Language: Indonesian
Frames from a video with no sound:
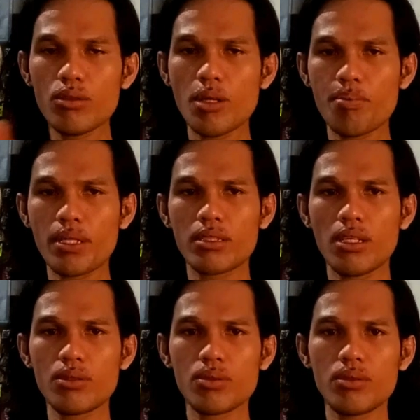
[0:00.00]
Lanjut ke part
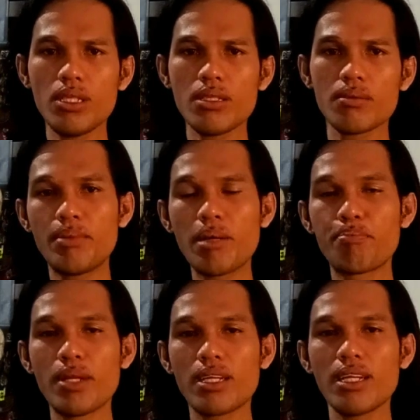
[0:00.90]
selanjutnya
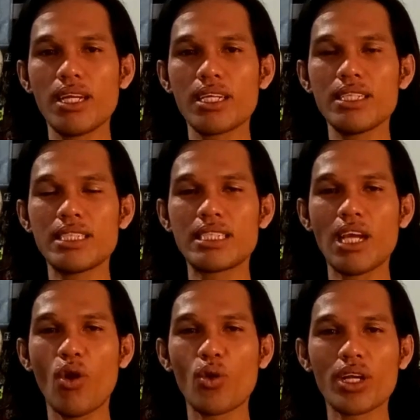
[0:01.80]
menampilkan lagi
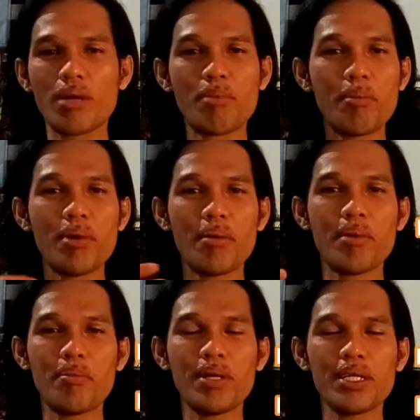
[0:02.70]
seorang
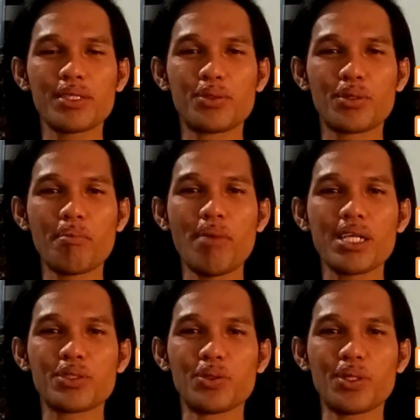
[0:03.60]
bapak-bapak tukang
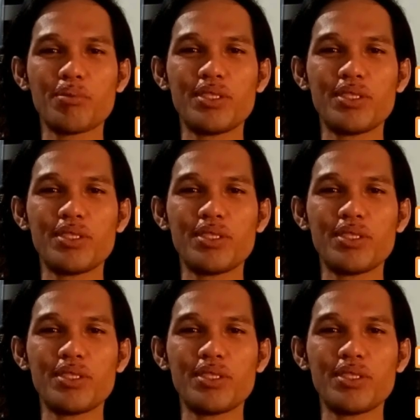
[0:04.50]
bakso